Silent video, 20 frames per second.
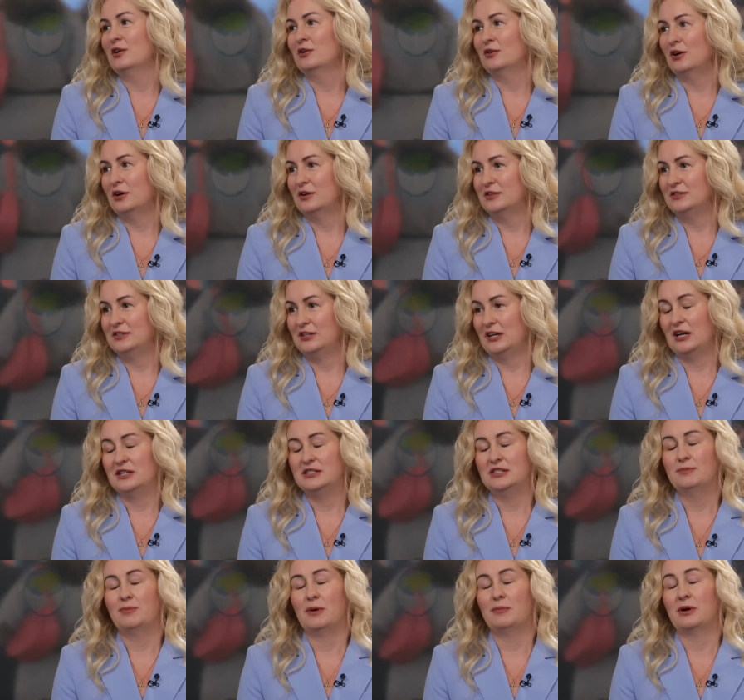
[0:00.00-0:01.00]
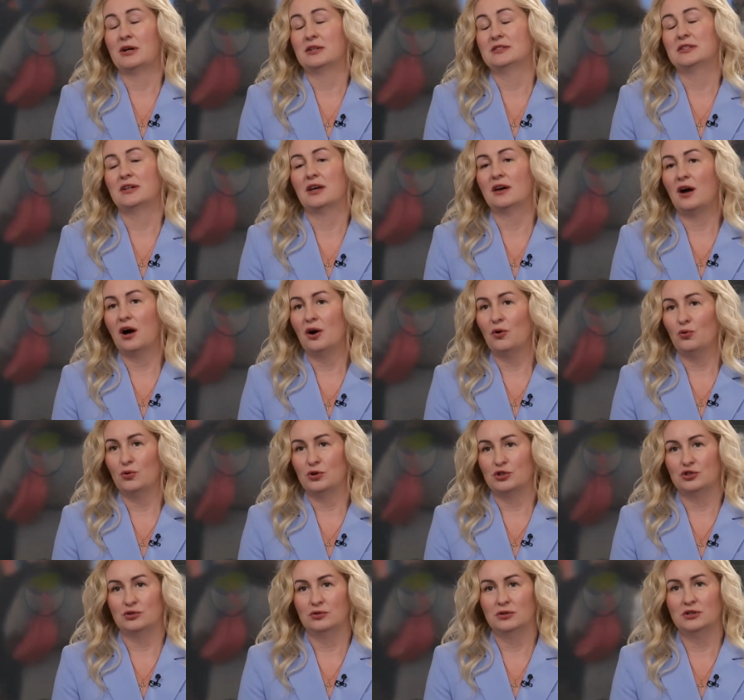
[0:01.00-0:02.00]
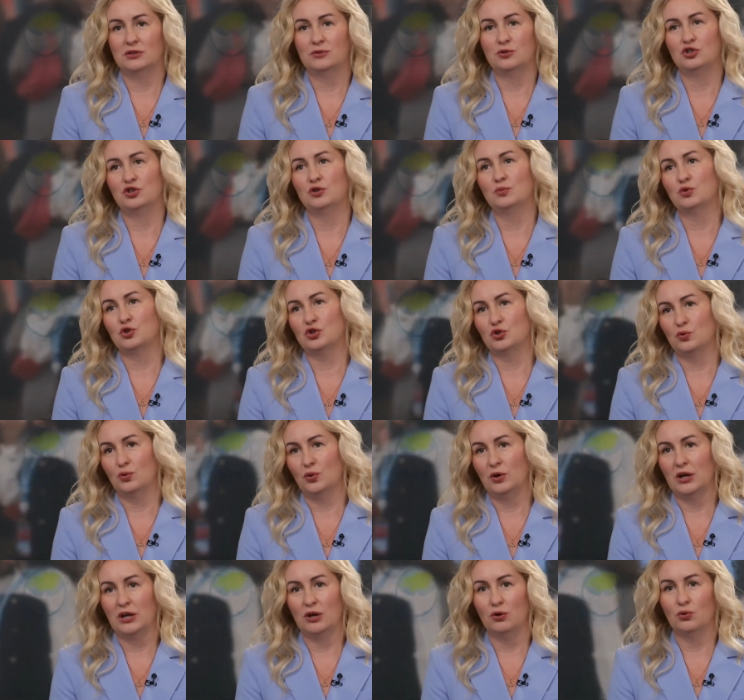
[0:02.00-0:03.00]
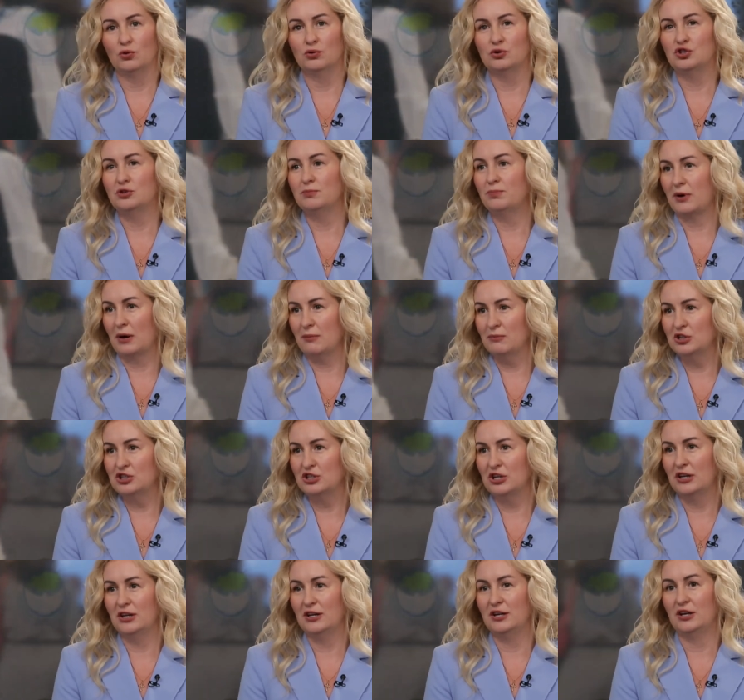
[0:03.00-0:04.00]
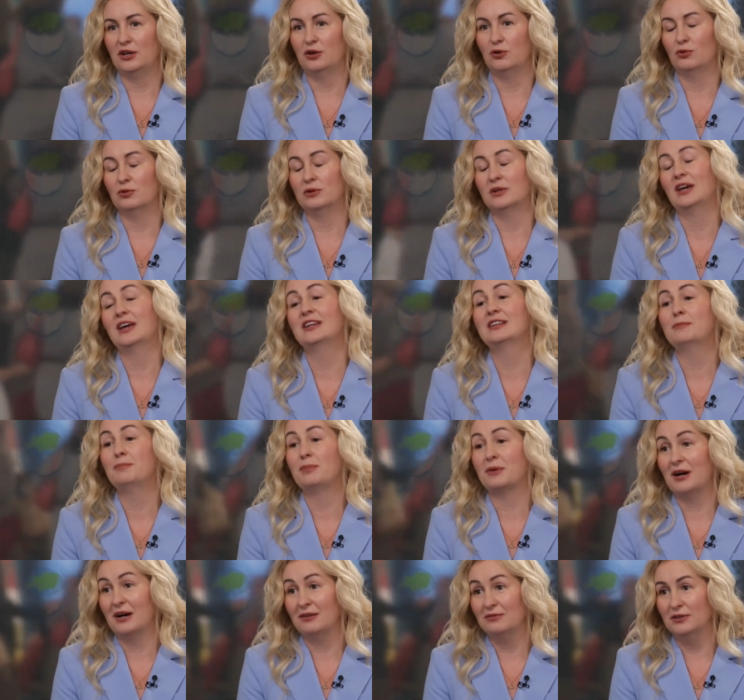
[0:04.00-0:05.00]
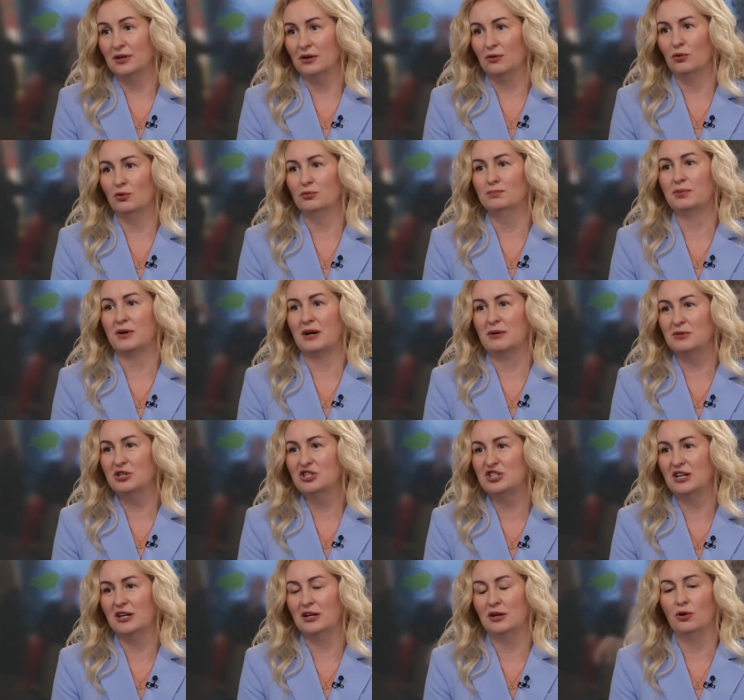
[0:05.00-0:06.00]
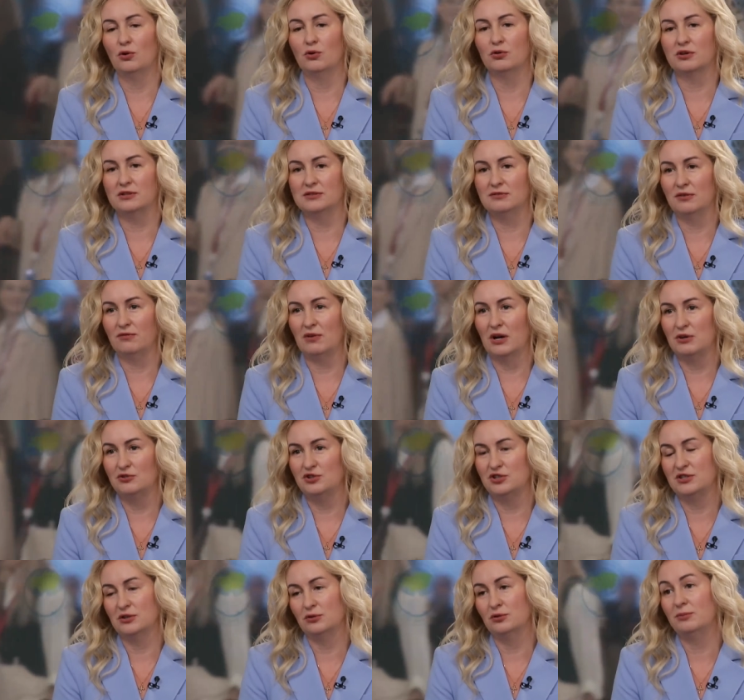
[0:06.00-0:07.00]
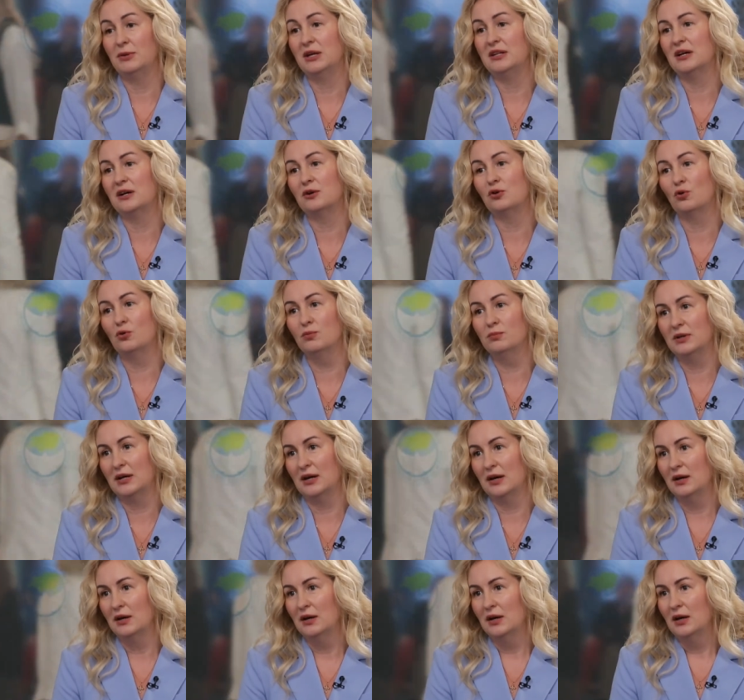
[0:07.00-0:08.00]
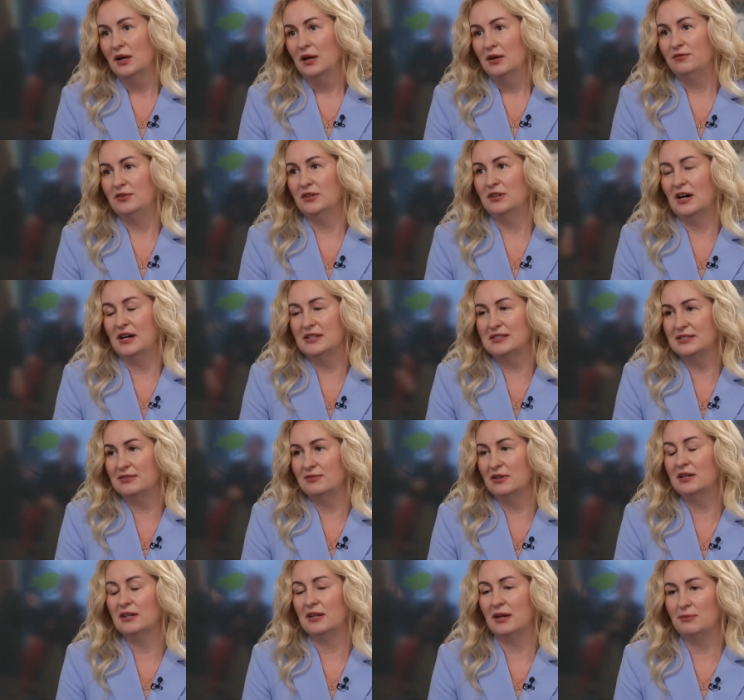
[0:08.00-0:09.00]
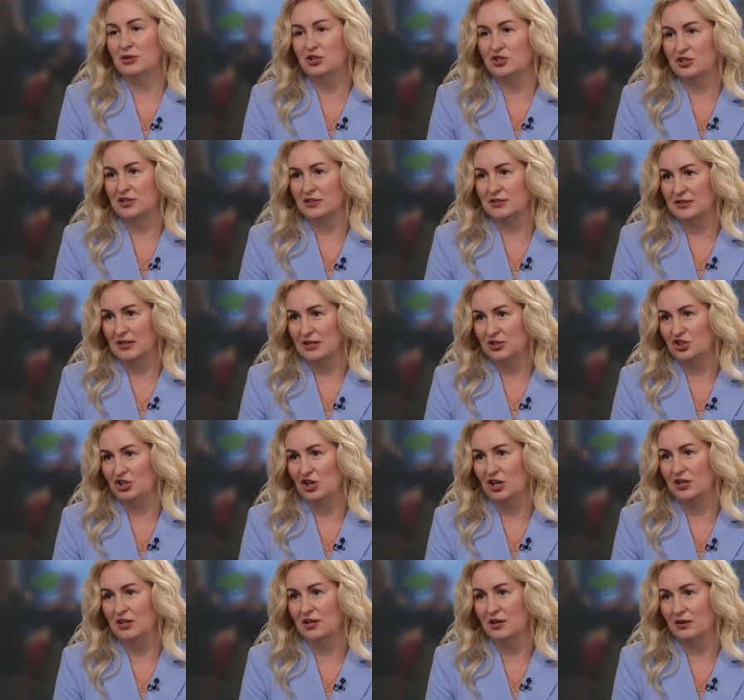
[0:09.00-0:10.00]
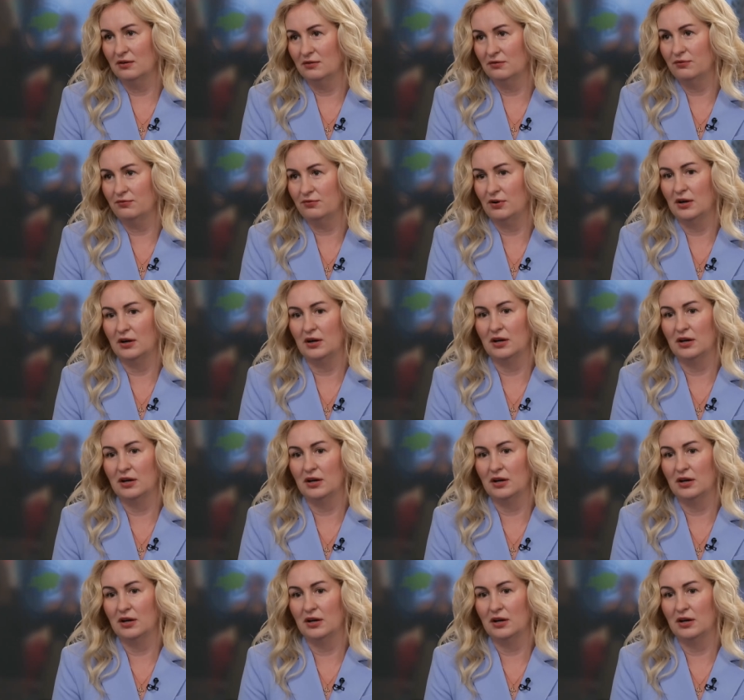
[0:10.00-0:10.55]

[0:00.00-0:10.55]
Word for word: а, стереотип об Арктике какой? Что это очень мужской регион, очень промышленный регион. И это правда, он промышленный, он развивающийся, он имеет огромное финансово-экономическое значение в